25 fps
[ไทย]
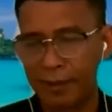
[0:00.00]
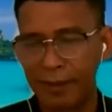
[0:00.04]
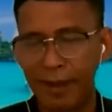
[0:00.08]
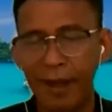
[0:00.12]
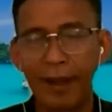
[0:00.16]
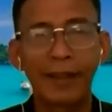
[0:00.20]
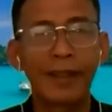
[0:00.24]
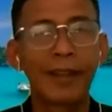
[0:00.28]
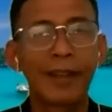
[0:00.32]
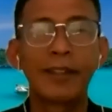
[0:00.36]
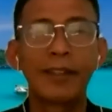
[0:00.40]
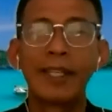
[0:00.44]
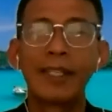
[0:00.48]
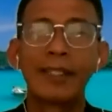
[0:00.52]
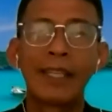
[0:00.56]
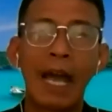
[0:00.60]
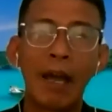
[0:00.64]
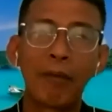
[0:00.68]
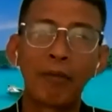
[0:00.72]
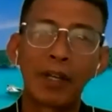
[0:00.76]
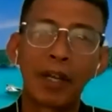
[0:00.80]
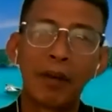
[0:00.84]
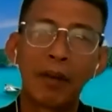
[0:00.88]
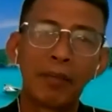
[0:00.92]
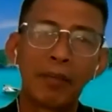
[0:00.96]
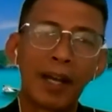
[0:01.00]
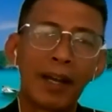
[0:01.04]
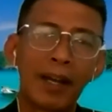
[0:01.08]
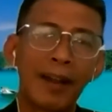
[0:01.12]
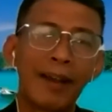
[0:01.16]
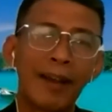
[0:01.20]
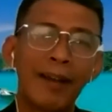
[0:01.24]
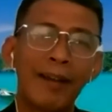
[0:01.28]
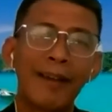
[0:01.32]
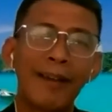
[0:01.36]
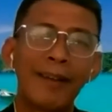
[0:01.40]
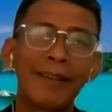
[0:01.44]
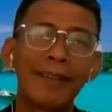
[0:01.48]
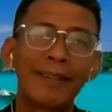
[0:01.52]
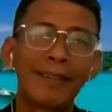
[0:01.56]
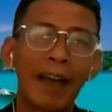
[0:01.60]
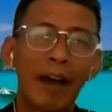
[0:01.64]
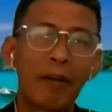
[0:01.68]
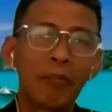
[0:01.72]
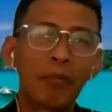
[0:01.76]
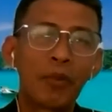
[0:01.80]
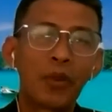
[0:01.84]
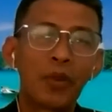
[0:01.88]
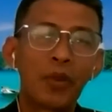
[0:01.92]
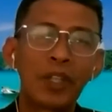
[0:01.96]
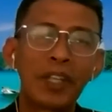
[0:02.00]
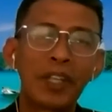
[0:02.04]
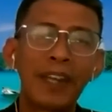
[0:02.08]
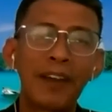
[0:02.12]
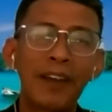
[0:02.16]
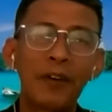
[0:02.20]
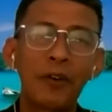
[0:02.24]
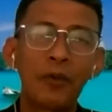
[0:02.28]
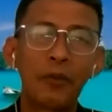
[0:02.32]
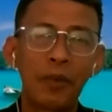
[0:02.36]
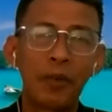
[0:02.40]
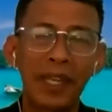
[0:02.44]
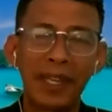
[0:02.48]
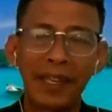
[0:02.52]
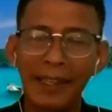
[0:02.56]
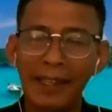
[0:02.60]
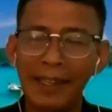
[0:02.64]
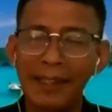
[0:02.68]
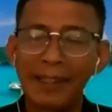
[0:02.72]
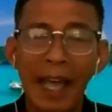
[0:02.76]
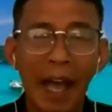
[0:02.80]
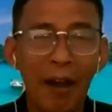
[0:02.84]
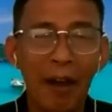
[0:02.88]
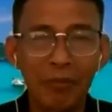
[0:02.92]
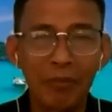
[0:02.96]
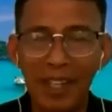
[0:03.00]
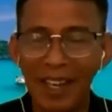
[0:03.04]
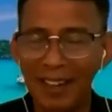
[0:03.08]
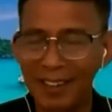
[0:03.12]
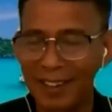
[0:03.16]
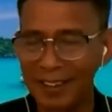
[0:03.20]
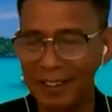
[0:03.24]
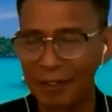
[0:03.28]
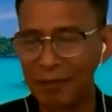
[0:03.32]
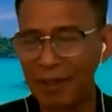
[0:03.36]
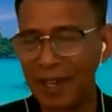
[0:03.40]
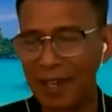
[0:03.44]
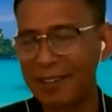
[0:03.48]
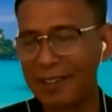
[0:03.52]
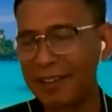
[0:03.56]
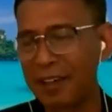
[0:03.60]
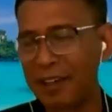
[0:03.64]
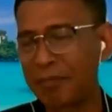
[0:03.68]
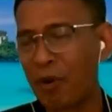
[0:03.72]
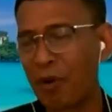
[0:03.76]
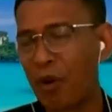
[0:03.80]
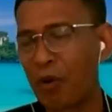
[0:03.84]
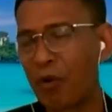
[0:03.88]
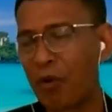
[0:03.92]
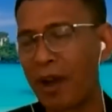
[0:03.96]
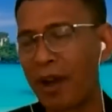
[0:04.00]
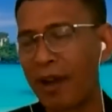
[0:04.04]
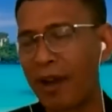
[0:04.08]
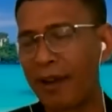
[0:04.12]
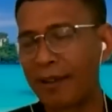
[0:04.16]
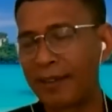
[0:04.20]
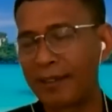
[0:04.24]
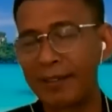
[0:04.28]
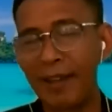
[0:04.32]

ทางเจ้าที่ถามกลับมาแหละทำท่องเที่ยวมีทำอย่างอื่นไหมก็มองว่า